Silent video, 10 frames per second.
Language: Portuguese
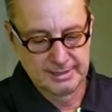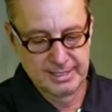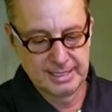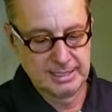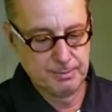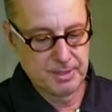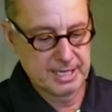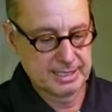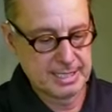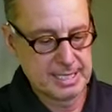Daqui
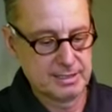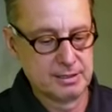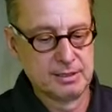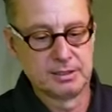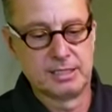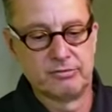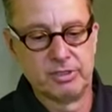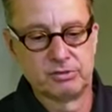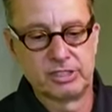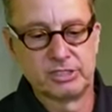para cá, tá
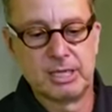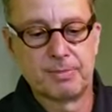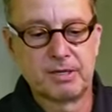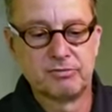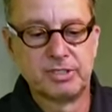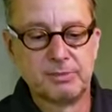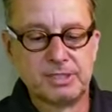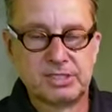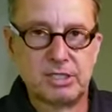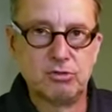vendo? Você está para ver,
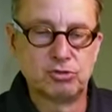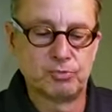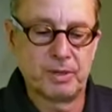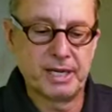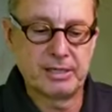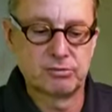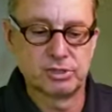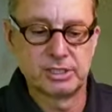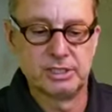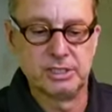mas tem uns
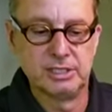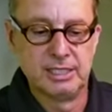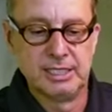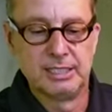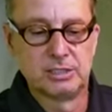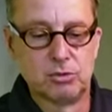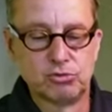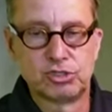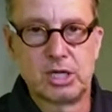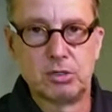pregos aqui. Então o
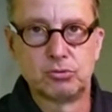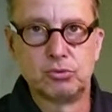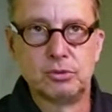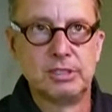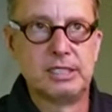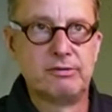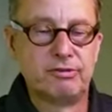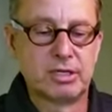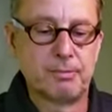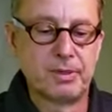salto ele
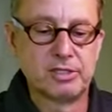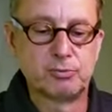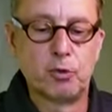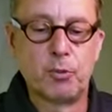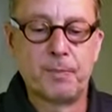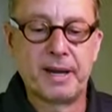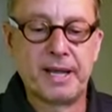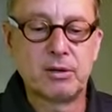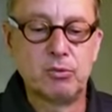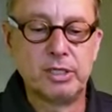fica preso por
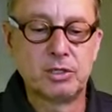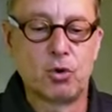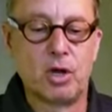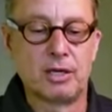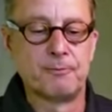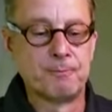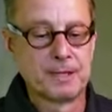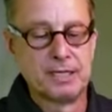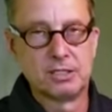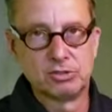prego e cola.
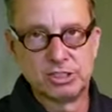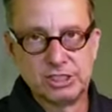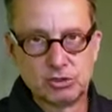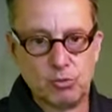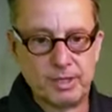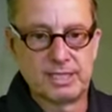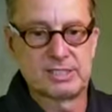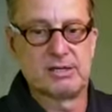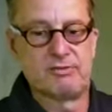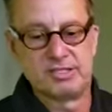Então se a gente
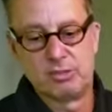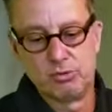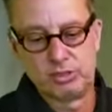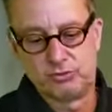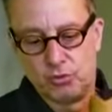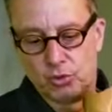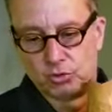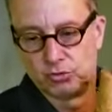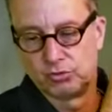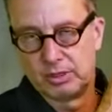começa a fazer um
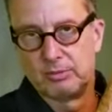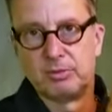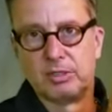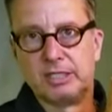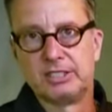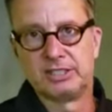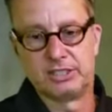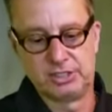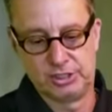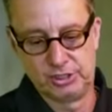esforço nesse
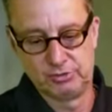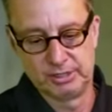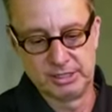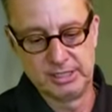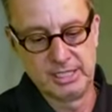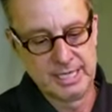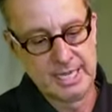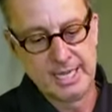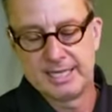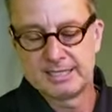sentido aqui,
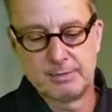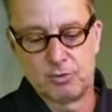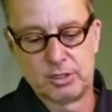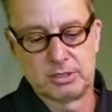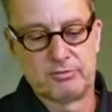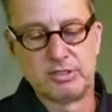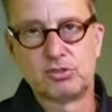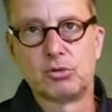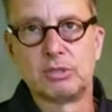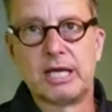essa bota vai
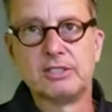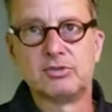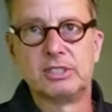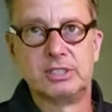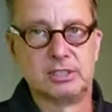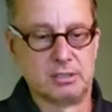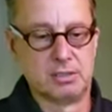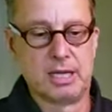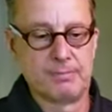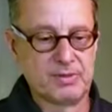soltar isso aqui.
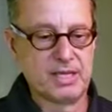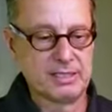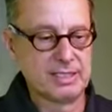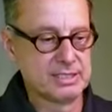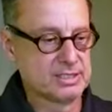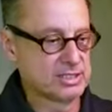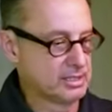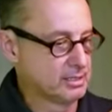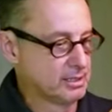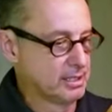A
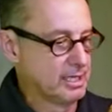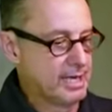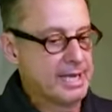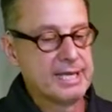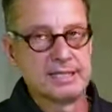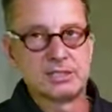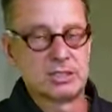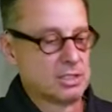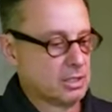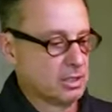tendência é
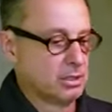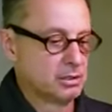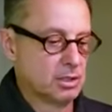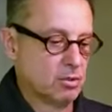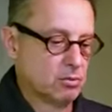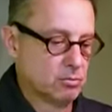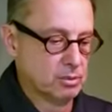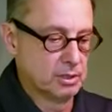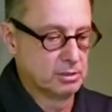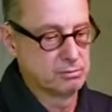essa. Então,
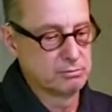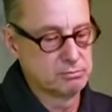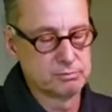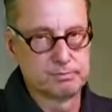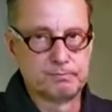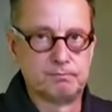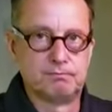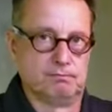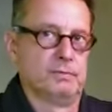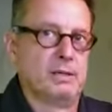
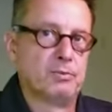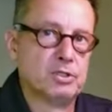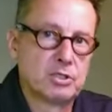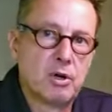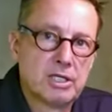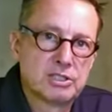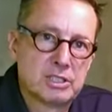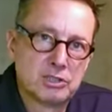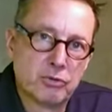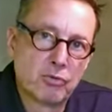é por isso que eu acho que vocês deviam